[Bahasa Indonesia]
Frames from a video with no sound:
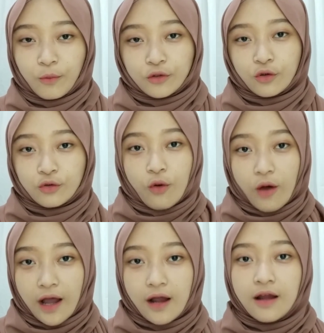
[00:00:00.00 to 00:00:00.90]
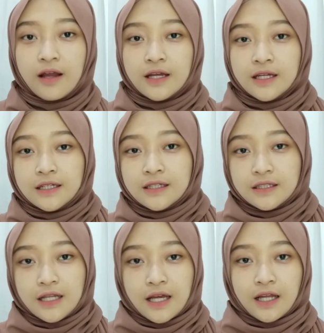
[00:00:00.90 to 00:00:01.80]
potong doang
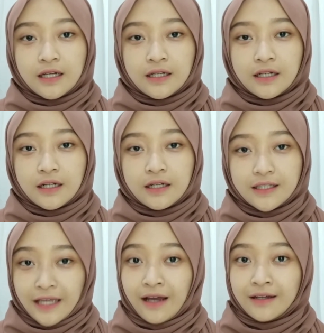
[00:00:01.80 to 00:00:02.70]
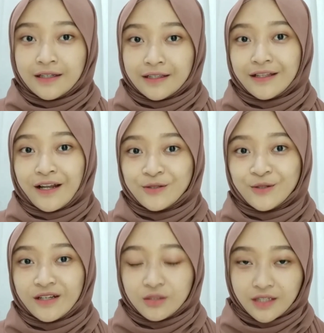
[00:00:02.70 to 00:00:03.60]
dan ya kita
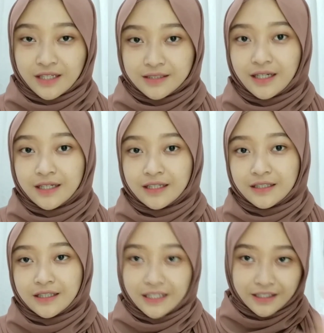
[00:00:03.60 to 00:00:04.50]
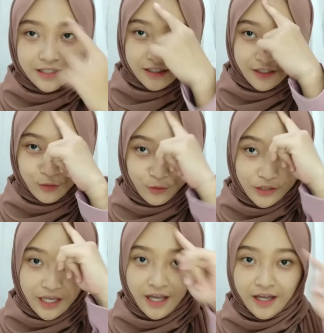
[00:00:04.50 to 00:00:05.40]
langsung lanjut aja ke innernya dulu
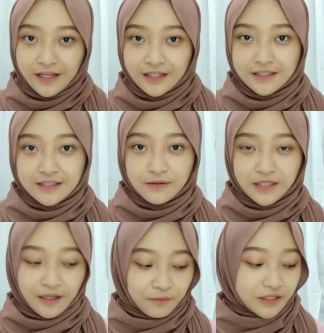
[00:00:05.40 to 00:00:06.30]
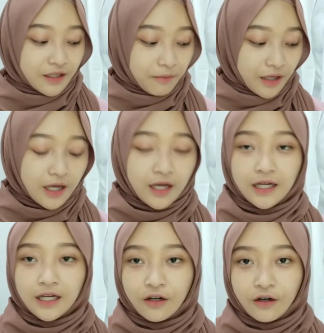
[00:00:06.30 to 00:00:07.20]
ya yang pertama
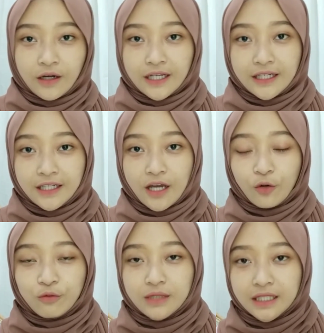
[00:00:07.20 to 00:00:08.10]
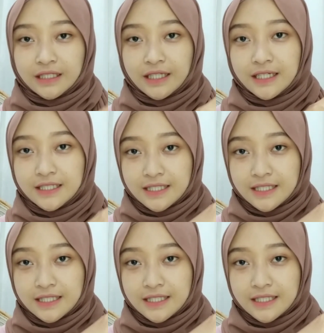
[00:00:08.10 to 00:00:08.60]
uh, ini aku belinya di